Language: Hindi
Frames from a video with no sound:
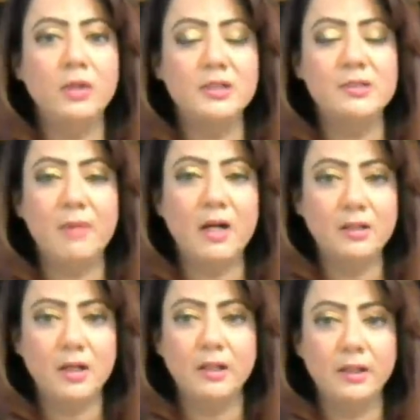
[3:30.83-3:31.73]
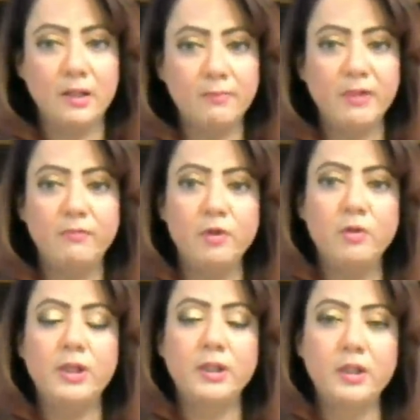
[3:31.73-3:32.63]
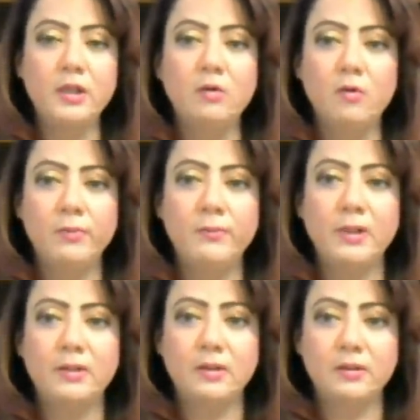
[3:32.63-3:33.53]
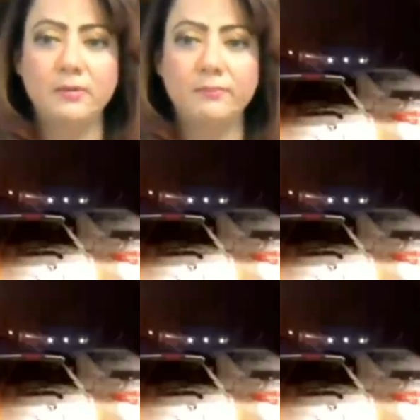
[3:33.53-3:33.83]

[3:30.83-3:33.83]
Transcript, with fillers: होटल से बाहर ना निकले हम एक वीडियो देखते हैं और फिर बात करते हैं